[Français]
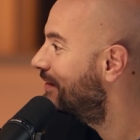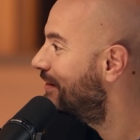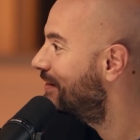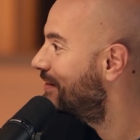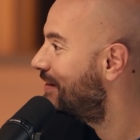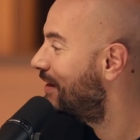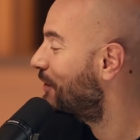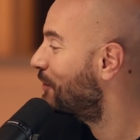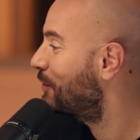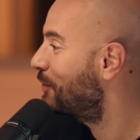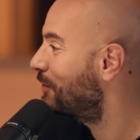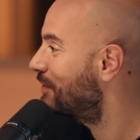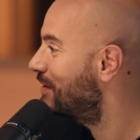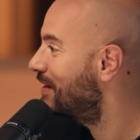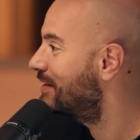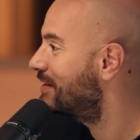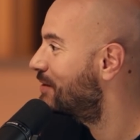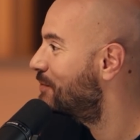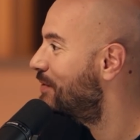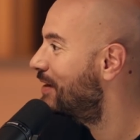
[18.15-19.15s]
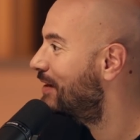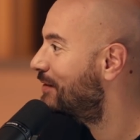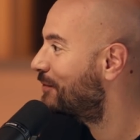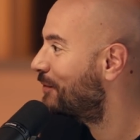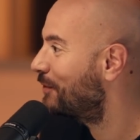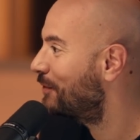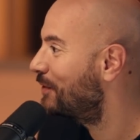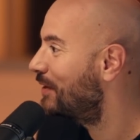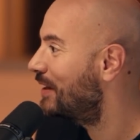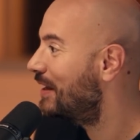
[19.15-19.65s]
C'est-à-dire que quand il a ses
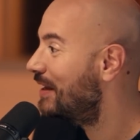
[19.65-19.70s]
lunettes, on le